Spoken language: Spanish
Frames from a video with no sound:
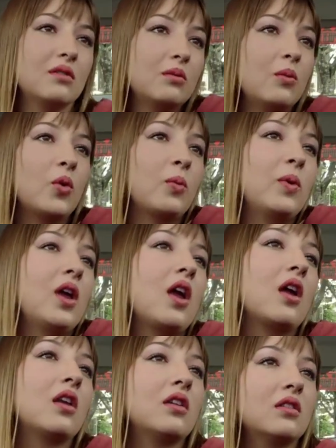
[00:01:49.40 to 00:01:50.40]
que viven
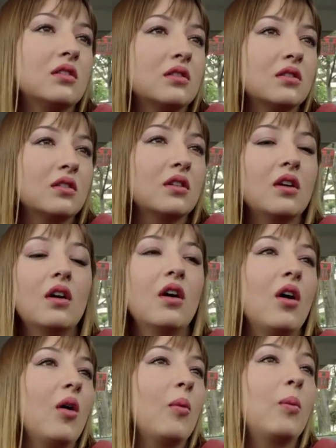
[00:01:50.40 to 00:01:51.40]
día a día millones
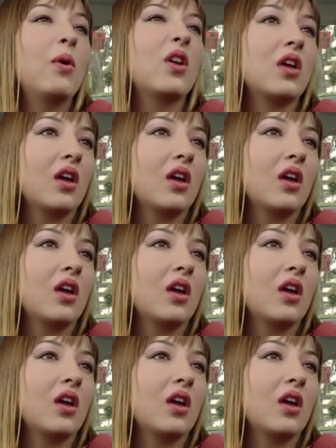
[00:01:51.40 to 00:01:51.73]
de padres